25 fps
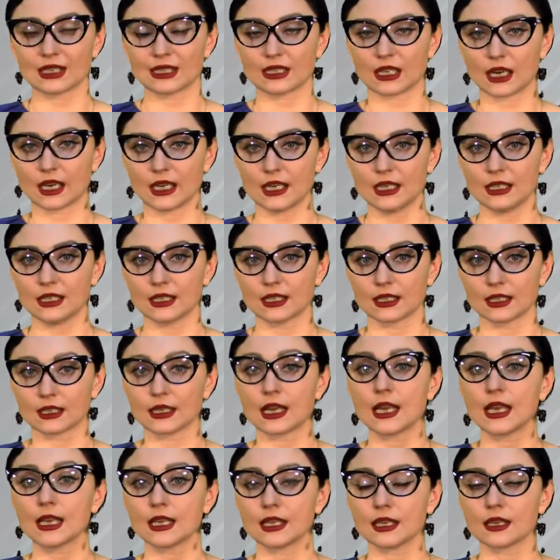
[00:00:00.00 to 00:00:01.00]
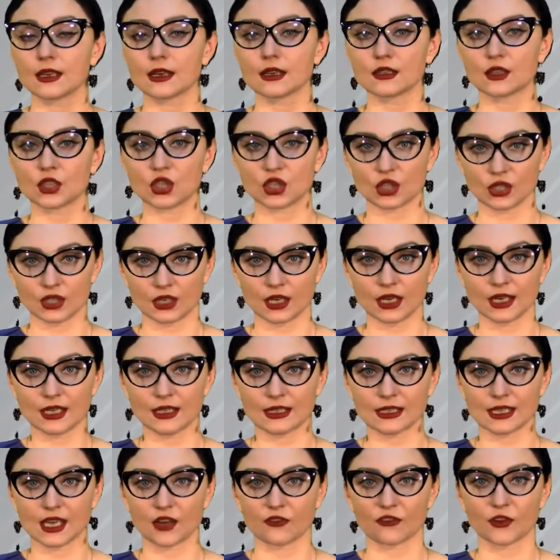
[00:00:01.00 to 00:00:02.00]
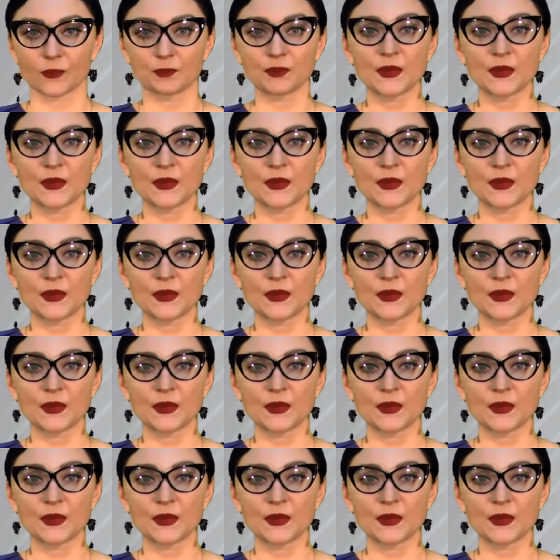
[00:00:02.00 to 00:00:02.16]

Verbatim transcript: строительных и рыночных рисков.